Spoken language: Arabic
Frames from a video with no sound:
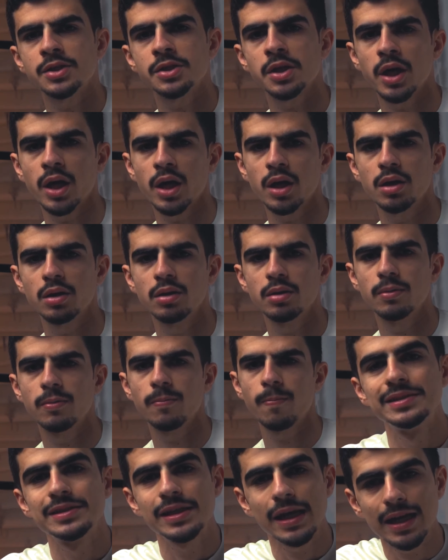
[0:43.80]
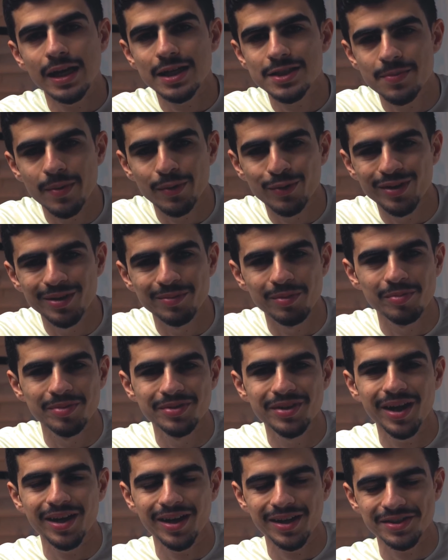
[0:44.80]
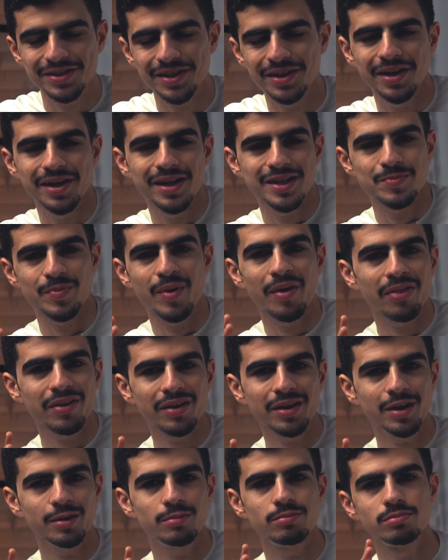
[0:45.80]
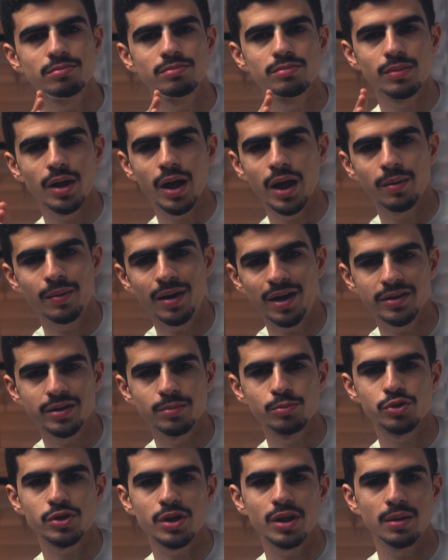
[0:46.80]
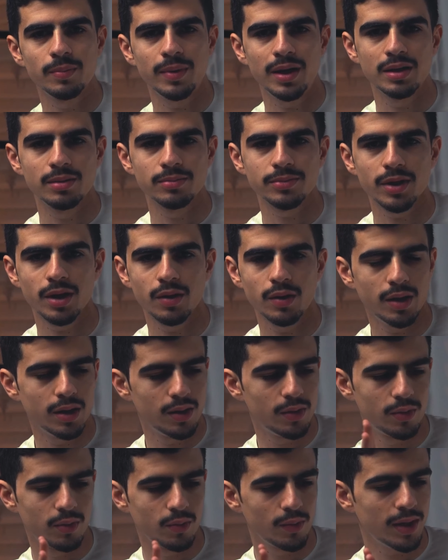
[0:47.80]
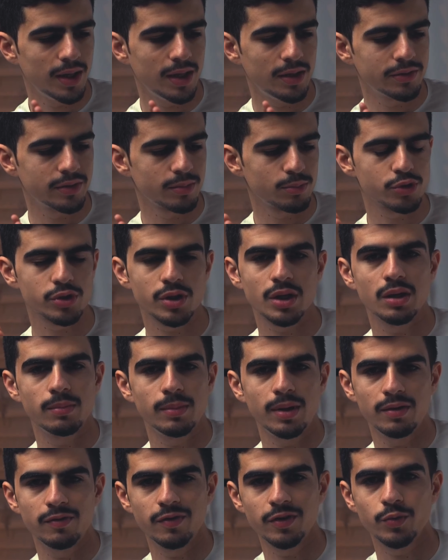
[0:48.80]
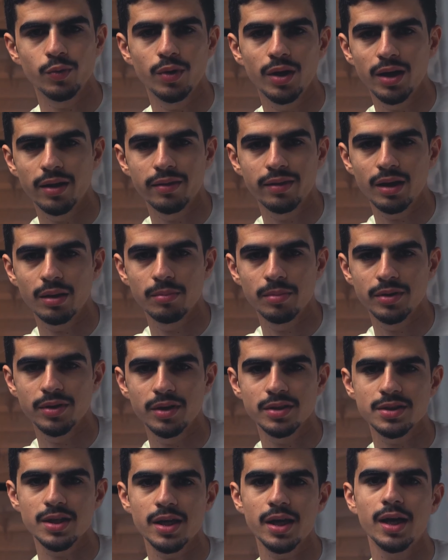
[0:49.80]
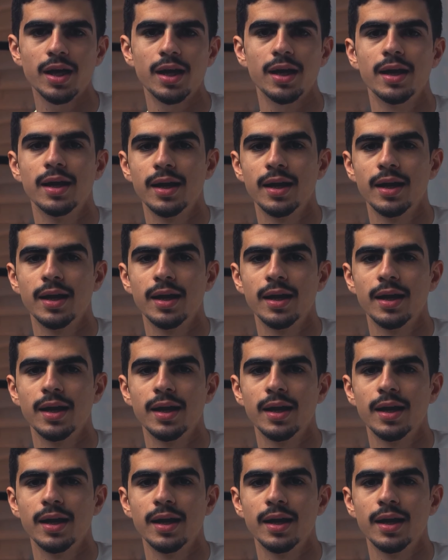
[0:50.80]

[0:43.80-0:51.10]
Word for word: شيخ؟ شيء لازم أقوله بالبداية عشان الناس ما تضيع أنا ما عندي مشكلة مع المطاوعة ولا عندي مشكلة مع الفتوى هذه أبدا صراحة